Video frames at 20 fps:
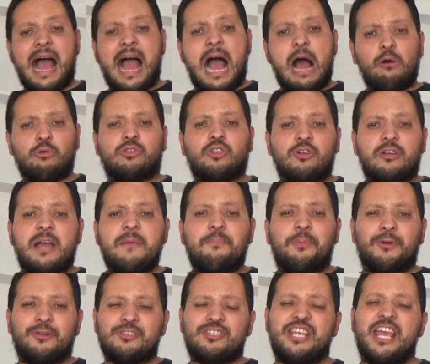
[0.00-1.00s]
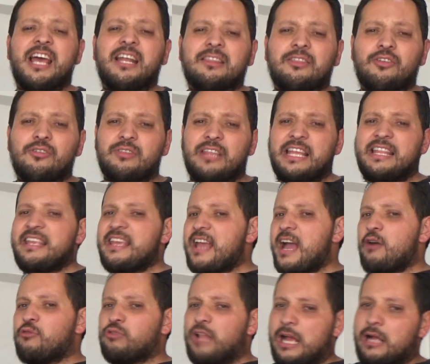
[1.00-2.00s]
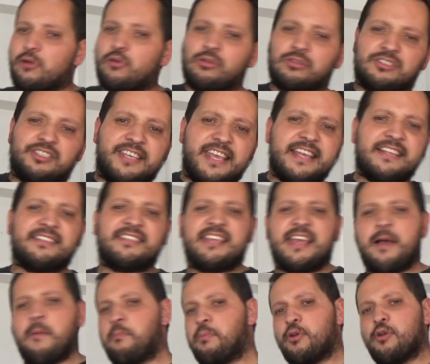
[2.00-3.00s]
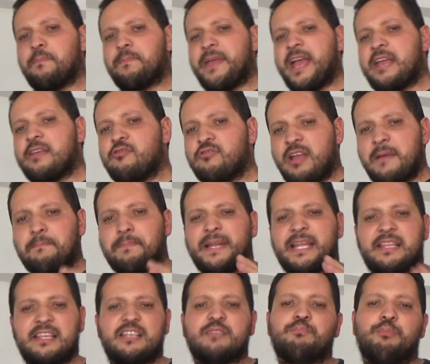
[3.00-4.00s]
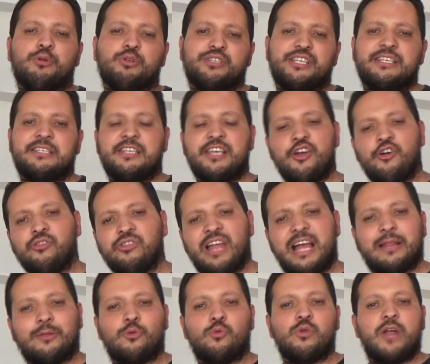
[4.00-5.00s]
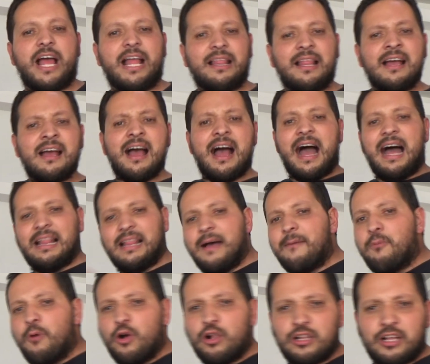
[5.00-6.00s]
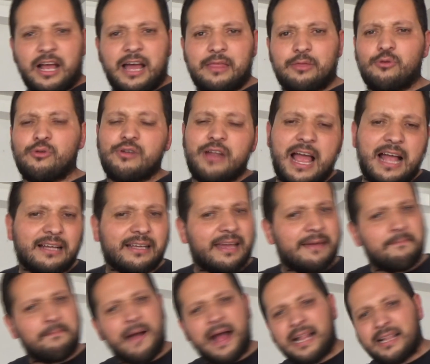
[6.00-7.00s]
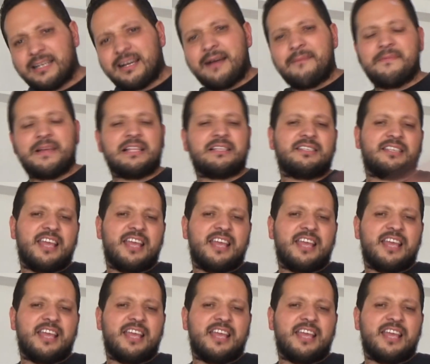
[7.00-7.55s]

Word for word: Auto que por cierto tenía una conciencia propia y una predisposición natural a la volcadura que válgame el